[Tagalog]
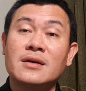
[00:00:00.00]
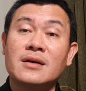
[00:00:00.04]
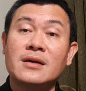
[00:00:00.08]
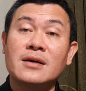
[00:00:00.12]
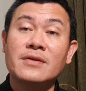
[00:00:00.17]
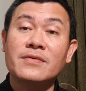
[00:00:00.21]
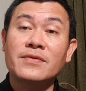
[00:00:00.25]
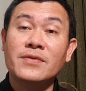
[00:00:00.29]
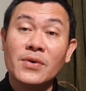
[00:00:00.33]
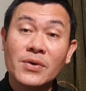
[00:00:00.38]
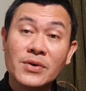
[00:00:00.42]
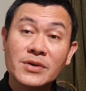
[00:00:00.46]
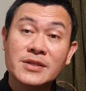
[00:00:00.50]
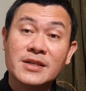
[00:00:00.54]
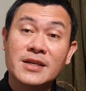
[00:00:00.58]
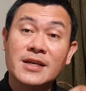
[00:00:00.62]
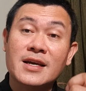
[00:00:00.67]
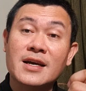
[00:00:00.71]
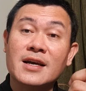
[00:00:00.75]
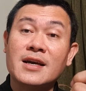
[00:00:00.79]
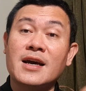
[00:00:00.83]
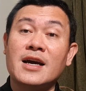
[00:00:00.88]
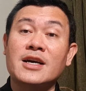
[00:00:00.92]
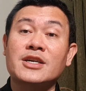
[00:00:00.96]
Of course,
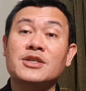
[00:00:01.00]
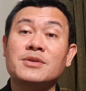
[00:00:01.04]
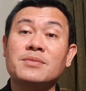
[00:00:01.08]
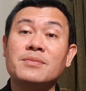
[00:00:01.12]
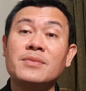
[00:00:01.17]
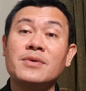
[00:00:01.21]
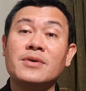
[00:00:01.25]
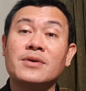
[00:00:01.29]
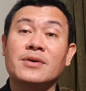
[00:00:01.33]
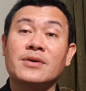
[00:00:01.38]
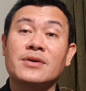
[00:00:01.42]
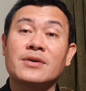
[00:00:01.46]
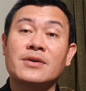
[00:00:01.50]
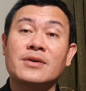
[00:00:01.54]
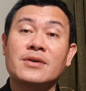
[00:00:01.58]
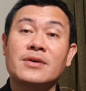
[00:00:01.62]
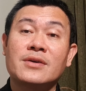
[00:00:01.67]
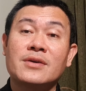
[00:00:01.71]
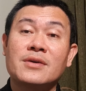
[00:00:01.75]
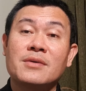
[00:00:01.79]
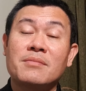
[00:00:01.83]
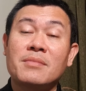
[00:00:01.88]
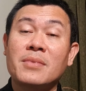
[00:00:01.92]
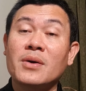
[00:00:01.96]
ika-cash mo.
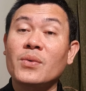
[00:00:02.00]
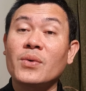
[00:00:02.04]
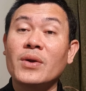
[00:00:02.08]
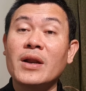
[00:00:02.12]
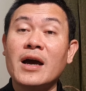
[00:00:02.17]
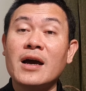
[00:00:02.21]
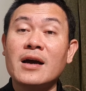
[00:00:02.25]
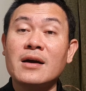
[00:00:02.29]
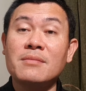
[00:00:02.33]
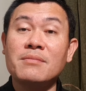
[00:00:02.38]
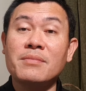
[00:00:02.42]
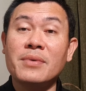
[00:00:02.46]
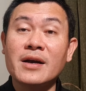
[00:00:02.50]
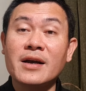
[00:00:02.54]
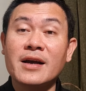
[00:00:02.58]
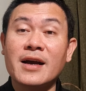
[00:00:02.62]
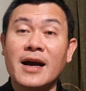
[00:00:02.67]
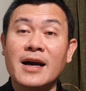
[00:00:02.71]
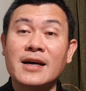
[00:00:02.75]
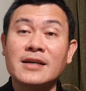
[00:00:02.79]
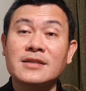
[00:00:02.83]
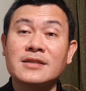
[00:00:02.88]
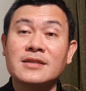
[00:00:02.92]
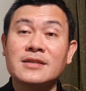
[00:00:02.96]
Pag wala kang pang
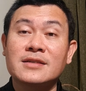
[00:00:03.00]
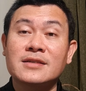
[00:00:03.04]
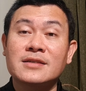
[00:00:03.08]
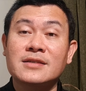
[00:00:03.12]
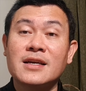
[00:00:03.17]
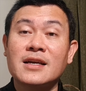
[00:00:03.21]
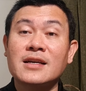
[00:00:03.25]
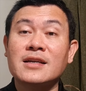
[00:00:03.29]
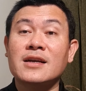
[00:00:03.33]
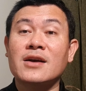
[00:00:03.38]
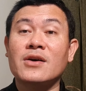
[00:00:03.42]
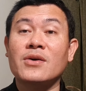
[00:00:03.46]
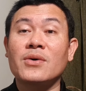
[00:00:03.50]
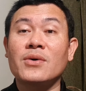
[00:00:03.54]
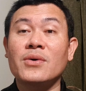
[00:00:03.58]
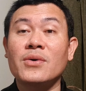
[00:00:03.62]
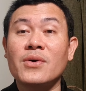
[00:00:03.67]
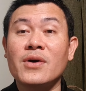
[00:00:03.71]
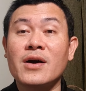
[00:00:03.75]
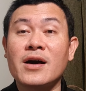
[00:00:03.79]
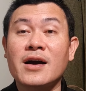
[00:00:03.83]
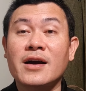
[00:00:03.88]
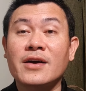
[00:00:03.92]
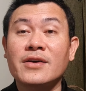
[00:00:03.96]
cash, saan ka
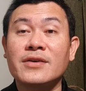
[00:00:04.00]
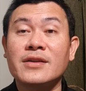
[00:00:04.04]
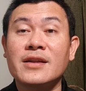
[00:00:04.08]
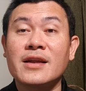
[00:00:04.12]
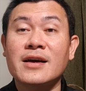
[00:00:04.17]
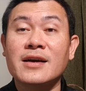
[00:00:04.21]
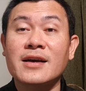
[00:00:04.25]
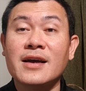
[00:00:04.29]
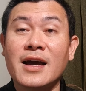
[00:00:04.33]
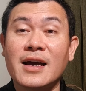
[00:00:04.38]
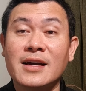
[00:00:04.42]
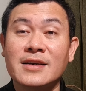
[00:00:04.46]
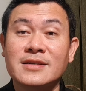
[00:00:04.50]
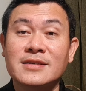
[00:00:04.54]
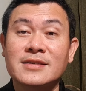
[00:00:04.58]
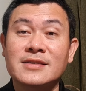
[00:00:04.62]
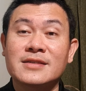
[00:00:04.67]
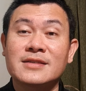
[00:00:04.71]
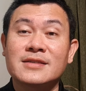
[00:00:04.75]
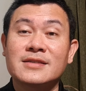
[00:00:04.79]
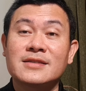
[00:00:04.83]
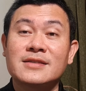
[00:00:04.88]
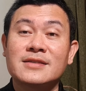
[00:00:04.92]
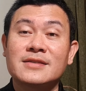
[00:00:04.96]
kukuha ngayon ng cash?
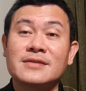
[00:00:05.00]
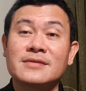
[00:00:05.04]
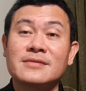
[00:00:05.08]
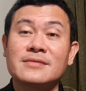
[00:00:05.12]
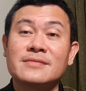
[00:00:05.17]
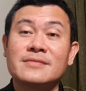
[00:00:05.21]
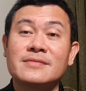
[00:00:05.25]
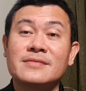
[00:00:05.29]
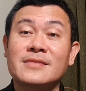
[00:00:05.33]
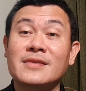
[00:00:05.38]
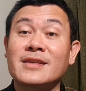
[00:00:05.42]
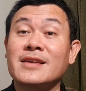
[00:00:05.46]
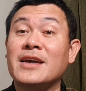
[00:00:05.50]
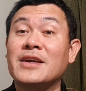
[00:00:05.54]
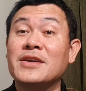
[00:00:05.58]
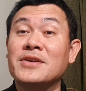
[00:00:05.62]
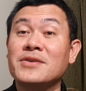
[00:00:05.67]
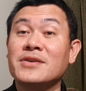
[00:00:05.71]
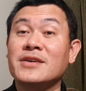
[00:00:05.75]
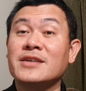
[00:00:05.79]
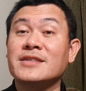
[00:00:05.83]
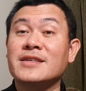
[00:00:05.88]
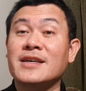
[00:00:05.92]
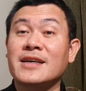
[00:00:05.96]

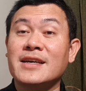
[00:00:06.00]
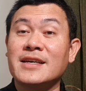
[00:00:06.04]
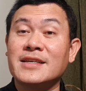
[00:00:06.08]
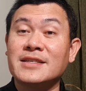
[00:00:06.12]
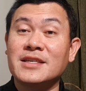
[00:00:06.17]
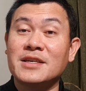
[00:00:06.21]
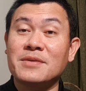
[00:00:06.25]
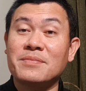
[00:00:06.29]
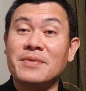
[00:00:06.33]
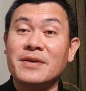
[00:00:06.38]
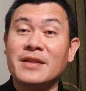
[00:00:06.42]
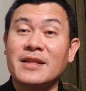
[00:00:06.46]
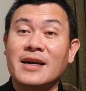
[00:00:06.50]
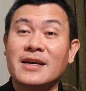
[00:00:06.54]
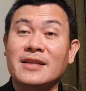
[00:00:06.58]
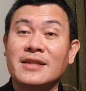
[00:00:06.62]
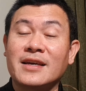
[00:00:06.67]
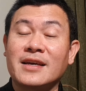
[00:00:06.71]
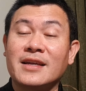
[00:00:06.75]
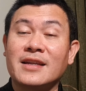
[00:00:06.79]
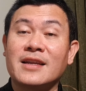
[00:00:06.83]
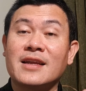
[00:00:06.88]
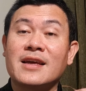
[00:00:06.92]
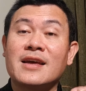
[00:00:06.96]
Yan yung isang isipin
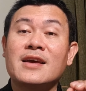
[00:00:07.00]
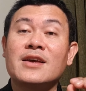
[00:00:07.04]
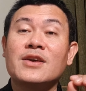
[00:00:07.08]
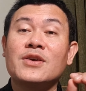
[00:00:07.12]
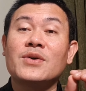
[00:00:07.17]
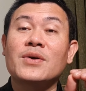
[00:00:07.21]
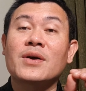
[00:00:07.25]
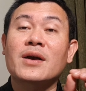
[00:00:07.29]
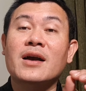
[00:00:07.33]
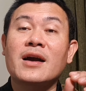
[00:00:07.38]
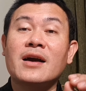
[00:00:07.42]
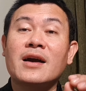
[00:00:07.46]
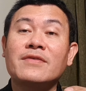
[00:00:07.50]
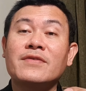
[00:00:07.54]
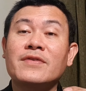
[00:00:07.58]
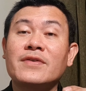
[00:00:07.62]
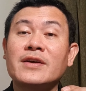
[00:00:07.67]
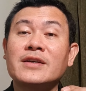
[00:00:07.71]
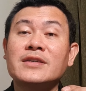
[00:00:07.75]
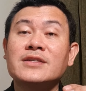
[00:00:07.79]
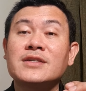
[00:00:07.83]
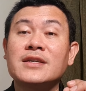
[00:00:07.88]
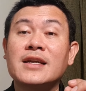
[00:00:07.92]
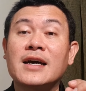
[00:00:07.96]
natin. Yung
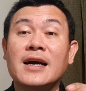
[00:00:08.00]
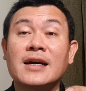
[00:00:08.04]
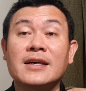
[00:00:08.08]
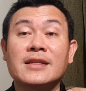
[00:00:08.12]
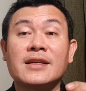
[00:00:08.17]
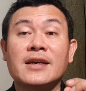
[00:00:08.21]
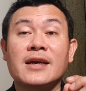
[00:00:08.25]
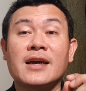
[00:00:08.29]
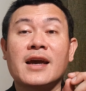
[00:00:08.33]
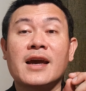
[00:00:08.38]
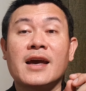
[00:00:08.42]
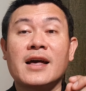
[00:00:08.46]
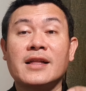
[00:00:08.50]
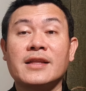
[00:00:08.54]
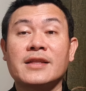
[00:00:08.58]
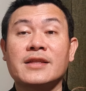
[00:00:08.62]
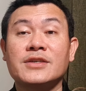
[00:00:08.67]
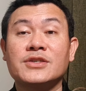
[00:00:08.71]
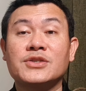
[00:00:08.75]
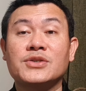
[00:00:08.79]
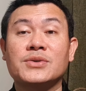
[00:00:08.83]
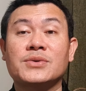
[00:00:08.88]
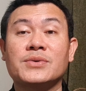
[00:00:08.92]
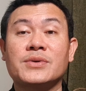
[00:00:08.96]
coverage ng ating health
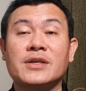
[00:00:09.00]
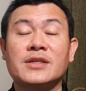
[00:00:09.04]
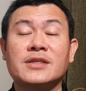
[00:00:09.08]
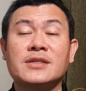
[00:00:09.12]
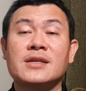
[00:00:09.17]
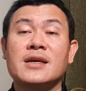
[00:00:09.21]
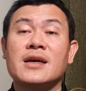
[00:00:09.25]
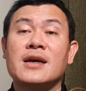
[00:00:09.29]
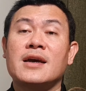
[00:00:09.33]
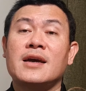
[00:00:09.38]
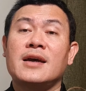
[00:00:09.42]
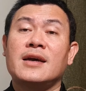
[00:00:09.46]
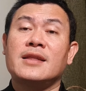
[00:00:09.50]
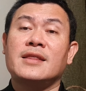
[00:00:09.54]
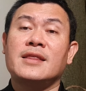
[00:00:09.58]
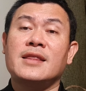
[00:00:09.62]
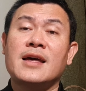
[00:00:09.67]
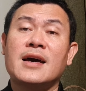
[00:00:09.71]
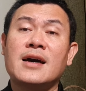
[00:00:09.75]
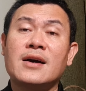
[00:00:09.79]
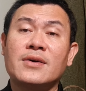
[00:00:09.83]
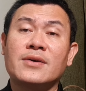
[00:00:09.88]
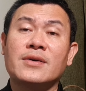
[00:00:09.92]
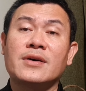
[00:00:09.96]
insurance.
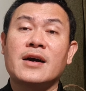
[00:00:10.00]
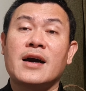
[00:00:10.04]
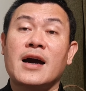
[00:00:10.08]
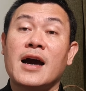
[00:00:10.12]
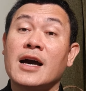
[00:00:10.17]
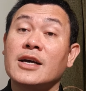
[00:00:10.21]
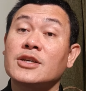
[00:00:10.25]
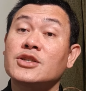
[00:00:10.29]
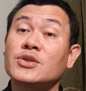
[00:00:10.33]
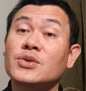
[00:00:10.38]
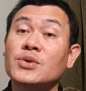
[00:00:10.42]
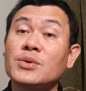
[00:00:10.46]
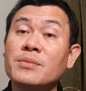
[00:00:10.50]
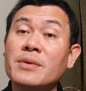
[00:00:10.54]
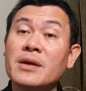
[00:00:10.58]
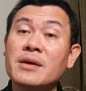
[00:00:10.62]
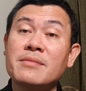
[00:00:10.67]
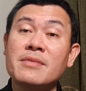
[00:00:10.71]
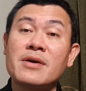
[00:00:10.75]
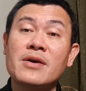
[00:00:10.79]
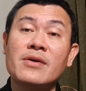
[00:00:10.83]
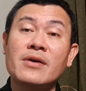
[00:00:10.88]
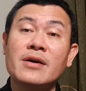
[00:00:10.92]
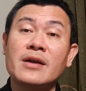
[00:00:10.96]
Now,
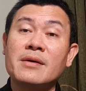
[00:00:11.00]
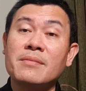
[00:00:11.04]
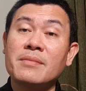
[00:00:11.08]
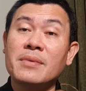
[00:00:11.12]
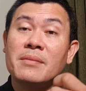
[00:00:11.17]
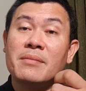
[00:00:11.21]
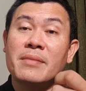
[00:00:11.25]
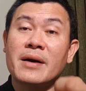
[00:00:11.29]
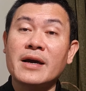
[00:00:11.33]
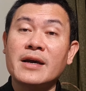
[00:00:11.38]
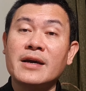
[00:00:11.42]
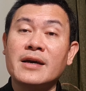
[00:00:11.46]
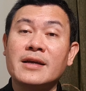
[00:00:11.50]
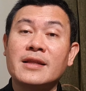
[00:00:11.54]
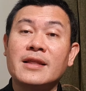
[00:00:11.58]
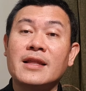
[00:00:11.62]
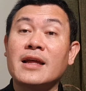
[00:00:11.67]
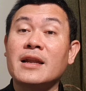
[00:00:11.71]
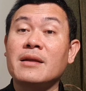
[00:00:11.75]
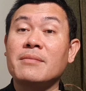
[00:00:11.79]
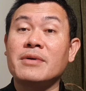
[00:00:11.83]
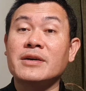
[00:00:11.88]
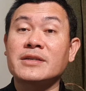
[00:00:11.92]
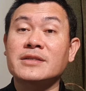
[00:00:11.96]
assuming meron ka ng pambayad,
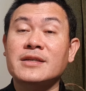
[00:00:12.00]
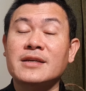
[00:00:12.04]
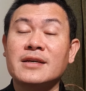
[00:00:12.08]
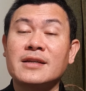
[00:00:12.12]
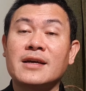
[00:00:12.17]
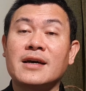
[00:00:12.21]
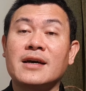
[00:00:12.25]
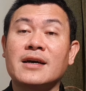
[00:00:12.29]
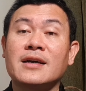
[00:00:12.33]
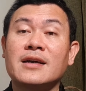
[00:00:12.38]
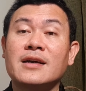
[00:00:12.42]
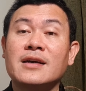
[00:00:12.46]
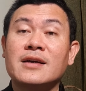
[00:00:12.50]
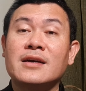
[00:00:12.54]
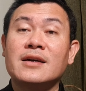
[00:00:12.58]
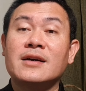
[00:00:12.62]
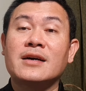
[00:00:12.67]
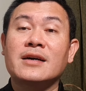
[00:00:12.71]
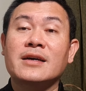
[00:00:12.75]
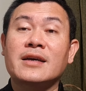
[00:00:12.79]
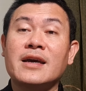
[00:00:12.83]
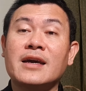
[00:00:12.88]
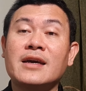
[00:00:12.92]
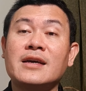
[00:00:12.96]
lalabas ka na.
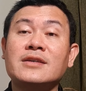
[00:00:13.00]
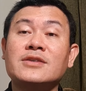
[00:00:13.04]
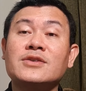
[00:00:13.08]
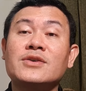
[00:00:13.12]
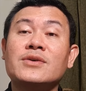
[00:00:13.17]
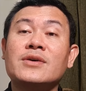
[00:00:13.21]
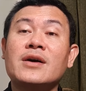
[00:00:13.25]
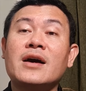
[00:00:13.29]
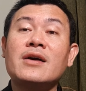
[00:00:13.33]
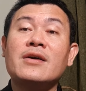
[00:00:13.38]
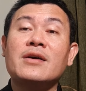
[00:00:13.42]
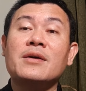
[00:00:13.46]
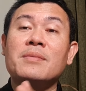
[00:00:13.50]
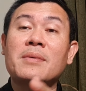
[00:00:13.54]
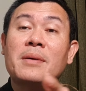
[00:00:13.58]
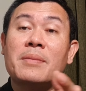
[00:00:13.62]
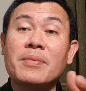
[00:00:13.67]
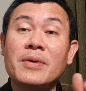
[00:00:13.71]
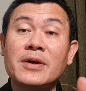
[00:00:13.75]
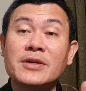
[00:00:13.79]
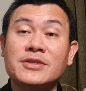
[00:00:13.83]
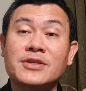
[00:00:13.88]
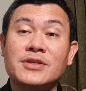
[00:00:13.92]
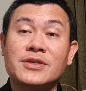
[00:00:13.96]
Okay, so nga,
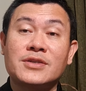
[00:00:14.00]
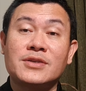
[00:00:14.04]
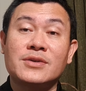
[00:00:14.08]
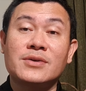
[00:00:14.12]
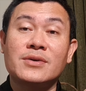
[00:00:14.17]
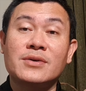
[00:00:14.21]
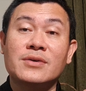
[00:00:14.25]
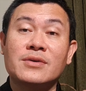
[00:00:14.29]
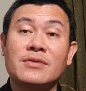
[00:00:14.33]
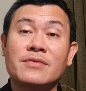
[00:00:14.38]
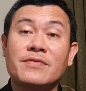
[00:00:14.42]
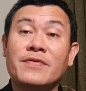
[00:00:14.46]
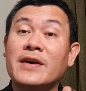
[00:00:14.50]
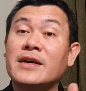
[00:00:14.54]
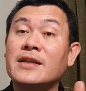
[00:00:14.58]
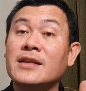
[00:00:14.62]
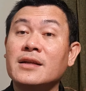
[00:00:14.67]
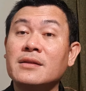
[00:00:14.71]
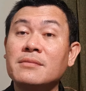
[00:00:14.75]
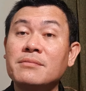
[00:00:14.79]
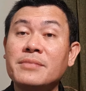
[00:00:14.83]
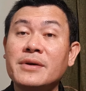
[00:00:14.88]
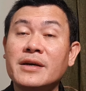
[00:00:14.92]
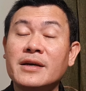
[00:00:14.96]
iba-process yung
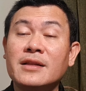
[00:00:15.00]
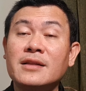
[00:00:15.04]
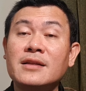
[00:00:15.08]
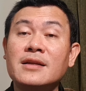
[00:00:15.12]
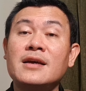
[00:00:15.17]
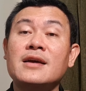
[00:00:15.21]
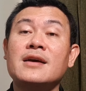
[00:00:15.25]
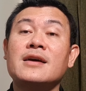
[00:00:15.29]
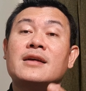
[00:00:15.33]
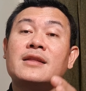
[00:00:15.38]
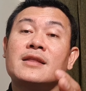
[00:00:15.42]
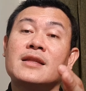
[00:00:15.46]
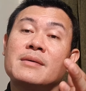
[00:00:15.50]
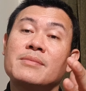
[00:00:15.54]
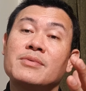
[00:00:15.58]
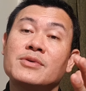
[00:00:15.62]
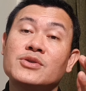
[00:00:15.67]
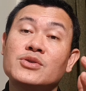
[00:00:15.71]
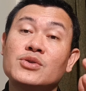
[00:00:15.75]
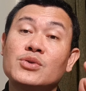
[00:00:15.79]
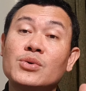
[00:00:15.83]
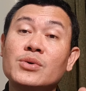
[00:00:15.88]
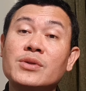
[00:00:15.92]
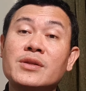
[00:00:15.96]
final bill,
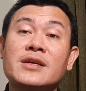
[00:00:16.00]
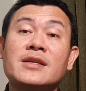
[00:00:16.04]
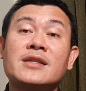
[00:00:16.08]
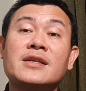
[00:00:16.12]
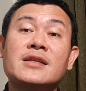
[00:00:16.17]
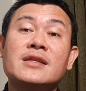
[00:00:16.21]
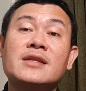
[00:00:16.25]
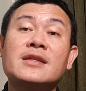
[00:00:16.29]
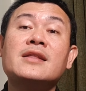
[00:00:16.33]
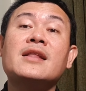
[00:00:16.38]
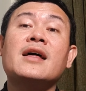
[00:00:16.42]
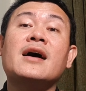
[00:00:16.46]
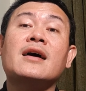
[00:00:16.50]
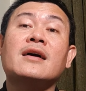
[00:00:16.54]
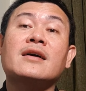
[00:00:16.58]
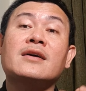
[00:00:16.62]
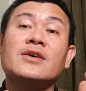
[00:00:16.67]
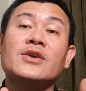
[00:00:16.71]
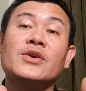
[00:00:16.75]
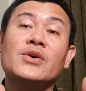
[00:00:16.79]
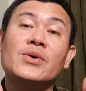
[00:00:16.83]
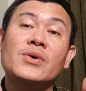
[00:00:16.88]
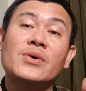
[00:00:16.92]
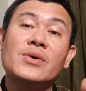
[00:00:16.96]
tapos doon i-deduct
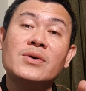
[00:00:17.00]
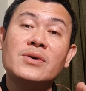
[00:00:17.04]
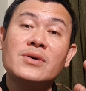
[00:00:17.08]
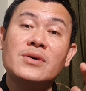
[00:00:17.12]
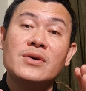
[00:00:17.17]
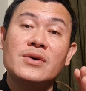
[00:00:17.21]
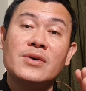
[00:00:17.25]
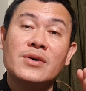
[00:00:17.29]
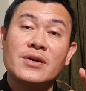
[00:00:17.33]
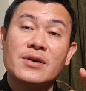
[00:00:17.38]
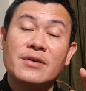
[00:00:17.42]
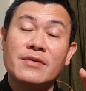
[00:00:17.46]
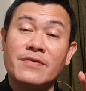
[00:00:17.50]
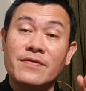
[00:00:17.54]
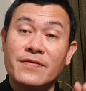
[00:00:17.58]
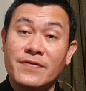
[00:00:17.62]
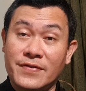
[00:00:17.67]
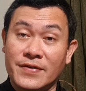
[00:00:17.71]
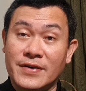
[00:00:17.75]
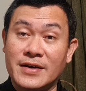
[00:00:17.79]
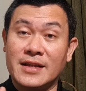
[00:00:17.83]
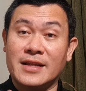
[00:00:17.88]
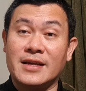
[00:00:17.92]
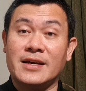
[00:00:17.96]
yung
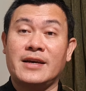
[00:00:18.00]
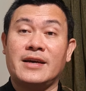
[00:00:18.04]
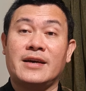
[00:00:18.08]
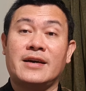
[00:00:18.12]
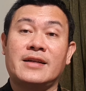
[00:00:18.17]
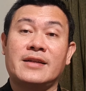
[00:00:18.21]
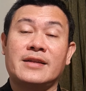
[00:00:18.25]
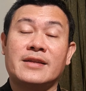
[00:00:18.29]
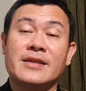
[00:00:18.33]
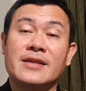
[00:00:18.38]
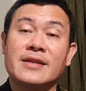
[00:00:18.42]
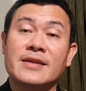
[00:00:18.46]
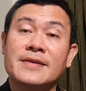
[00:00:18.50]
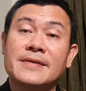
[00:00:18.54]
PhilHealth.